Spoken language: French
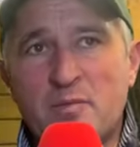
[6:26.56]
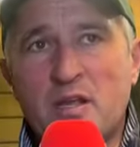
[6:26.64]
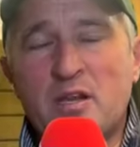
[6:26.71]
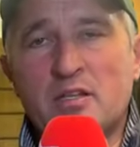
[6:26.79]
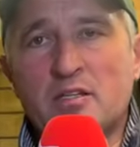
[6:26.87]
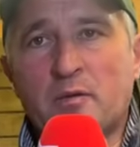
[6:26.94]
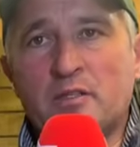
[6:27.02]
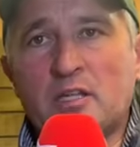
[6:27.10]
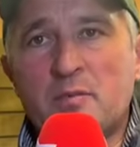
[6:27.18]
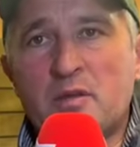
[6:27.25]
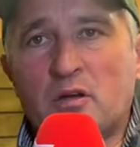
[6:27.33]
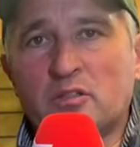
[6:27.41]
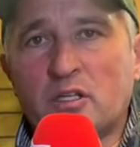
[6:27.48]
il est très
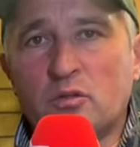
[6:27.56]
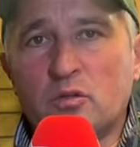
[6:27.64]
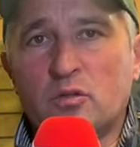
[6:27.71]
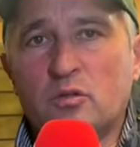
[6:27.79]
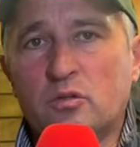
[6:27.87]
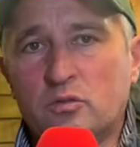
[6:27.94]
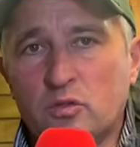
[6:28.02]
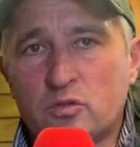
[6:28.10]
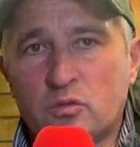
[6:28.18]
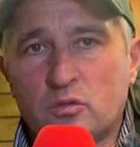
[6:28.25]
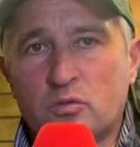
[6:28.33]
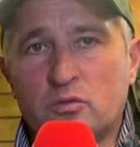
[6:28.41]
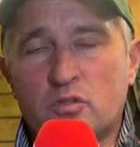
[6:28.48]
bien rentré de,
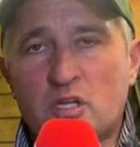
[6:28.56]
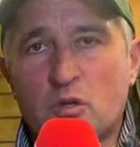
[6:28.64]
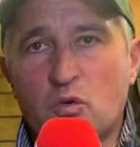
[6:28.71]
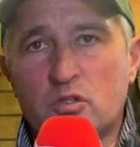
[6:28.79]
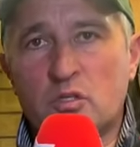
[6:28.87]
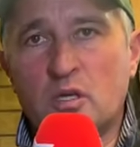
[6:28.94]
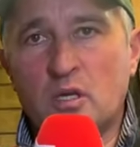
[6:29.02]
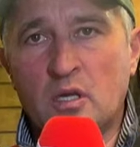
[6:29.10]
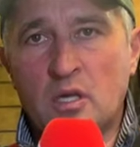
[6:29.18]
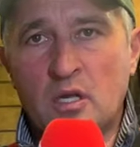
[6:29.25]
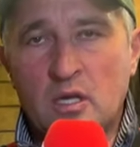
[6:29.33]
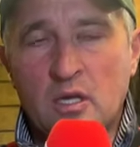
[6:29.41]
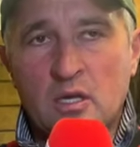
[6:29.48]
sa course.
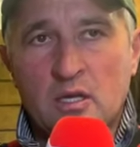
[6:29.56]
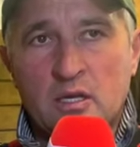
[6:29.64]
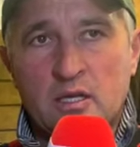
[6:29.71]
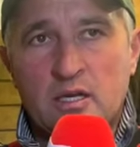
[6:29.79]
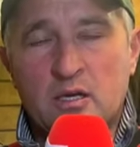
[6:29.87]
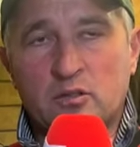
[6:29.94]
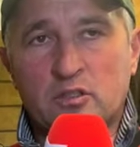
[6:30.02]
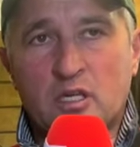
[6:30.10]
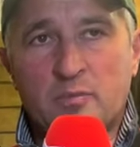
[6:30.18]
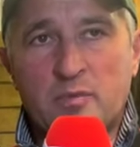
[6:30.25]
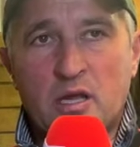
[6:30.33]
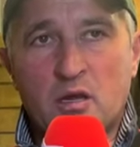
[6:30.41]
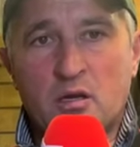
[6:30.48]
Il est rentré
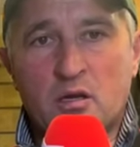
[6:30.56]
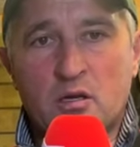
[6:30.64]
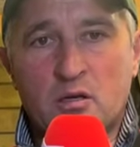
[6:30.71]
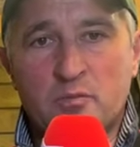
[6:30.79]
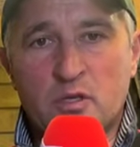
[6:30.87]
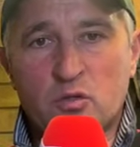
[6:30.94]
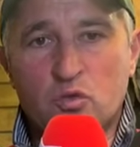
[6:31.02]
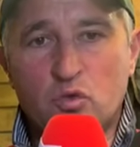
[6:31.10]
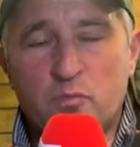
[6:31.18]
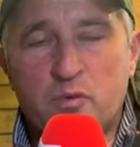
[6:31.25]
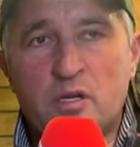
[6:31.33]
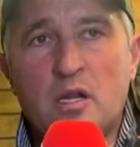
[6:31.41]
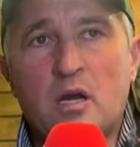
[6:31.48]
bien, bien
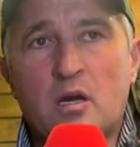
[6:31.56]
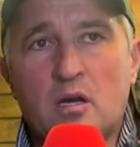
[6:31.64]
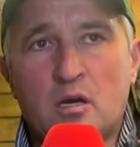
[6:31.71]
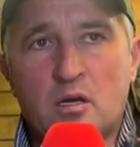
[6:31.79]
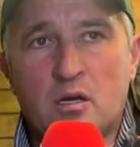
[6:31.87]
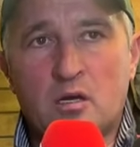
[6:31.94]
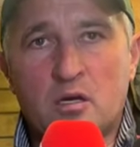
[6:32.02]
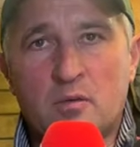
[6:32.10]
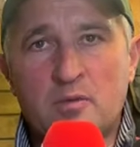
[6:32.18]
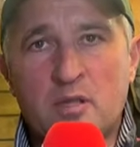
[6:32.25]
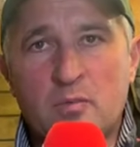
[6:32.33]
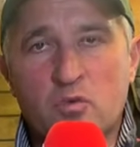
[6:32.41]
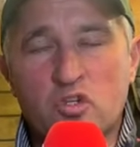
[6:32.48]
souple, il a
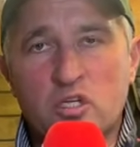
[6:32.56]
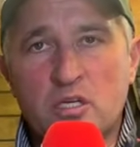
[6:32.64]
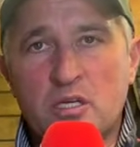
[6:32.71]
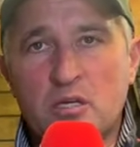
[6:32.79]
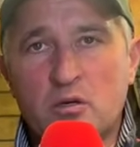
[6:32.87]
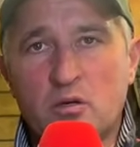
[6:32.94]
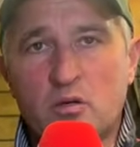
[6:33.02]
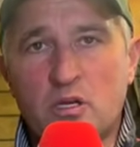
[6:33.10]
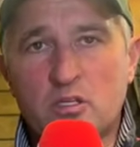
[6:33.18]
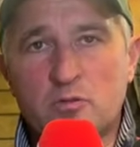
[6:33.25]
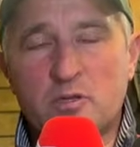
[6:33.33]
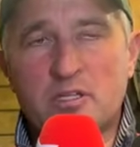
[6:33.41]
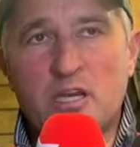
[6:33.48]
bien mangé. Euh, là, ce
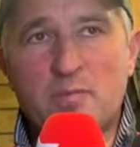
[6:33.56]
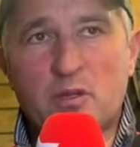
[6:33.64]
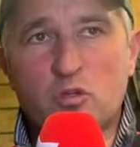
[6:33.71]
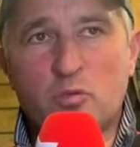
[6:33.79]
matin, il est parti au